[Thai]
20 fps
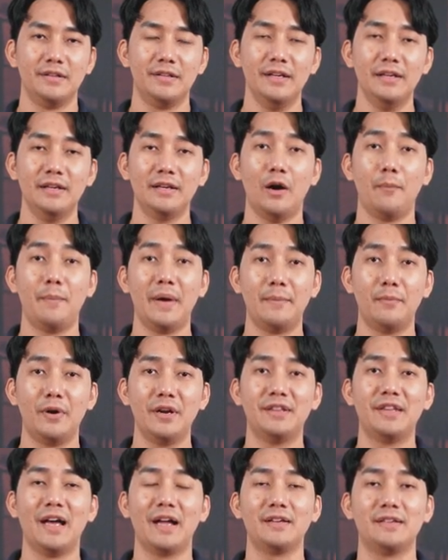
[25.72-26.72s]
ซึ่งเราเป็นบ
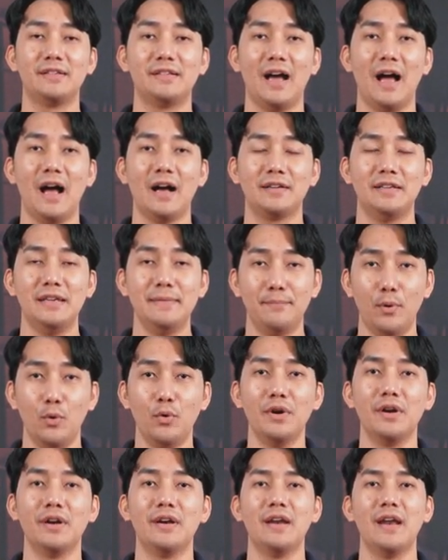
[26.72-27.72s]
ริษัทจากญี่
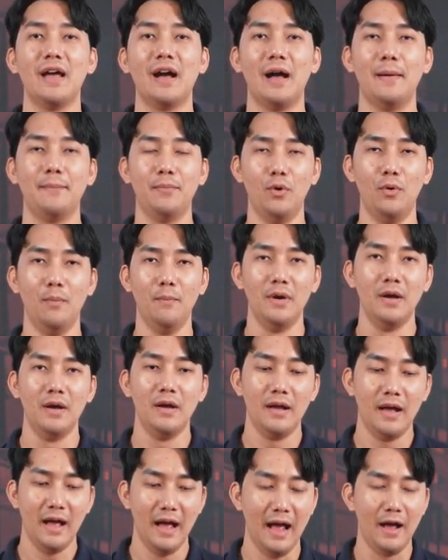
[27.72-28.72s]
ปุ่นนะครับผม
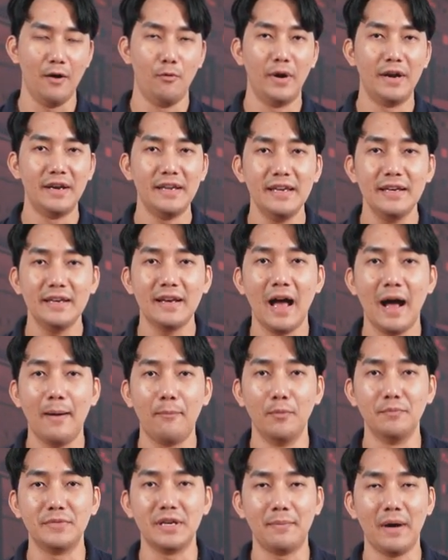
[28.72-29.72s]
วันนี้นะครั
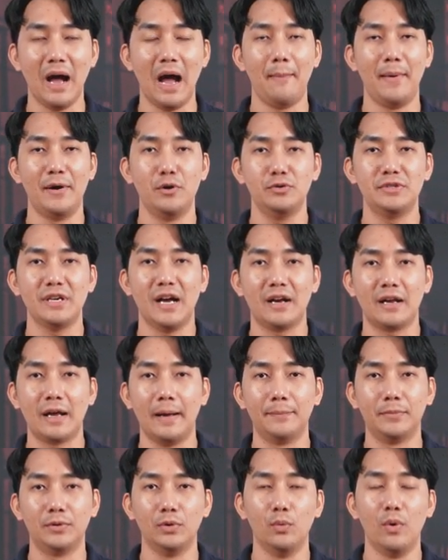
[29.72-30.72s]
บผมจะพามารู้จัก
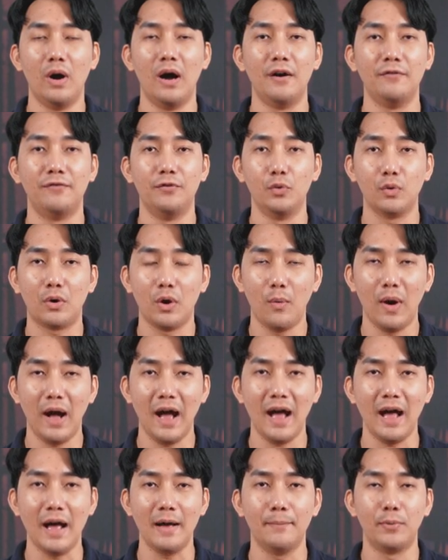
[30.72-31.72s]
กับตัว f ู r ก k
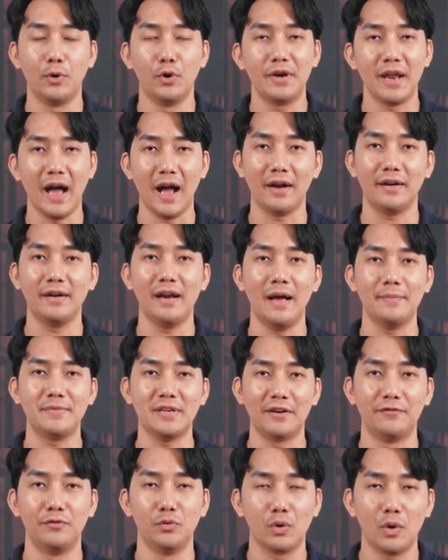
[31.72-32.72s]
วาโปรดักต์นะครับ
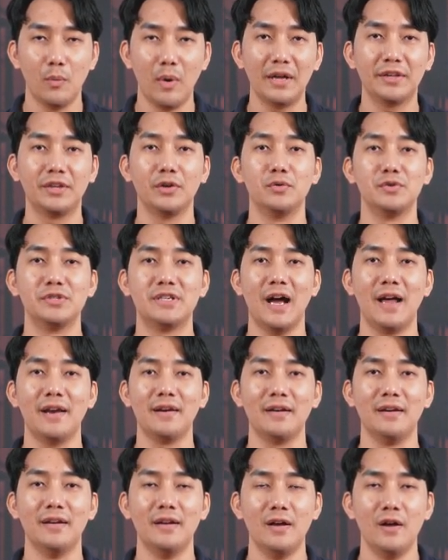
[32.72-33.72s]
จากฟูรุกว w a โซลูชัน
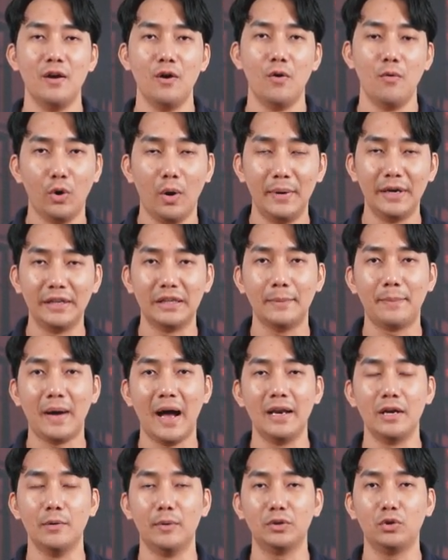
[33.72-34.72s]
ตัวผลิต
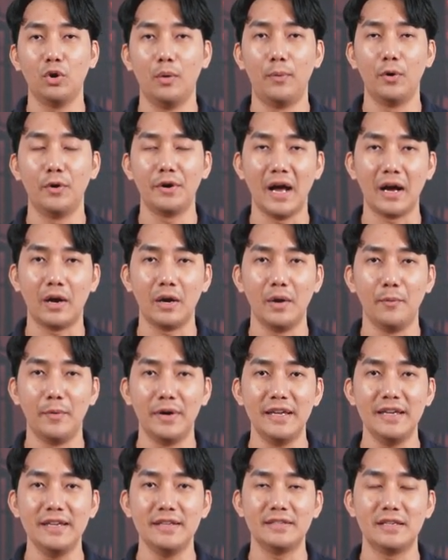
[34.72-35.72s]
ภัณฑ์หรือว่าตัวโปรดักต์ใน
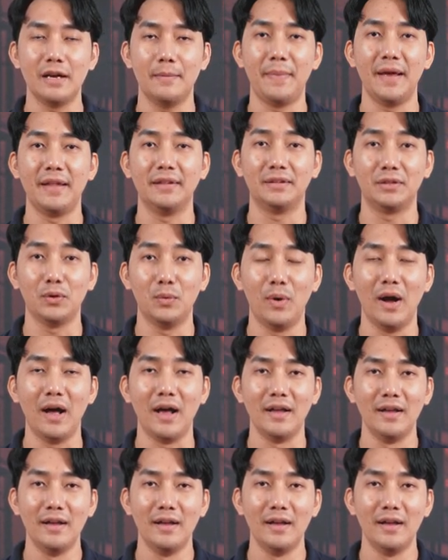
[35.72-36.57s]
วันนี้จะเป็นตัว